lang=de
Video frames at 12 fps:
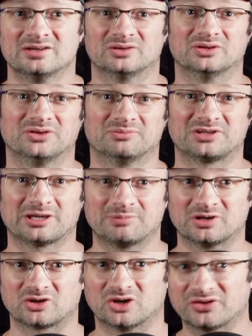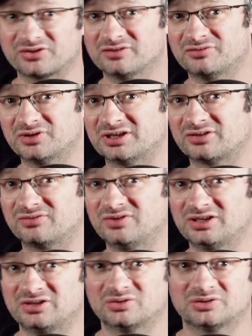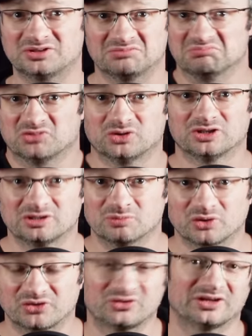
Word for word: Und ähm, ich habe ja Kosten für jedes Video und ich muss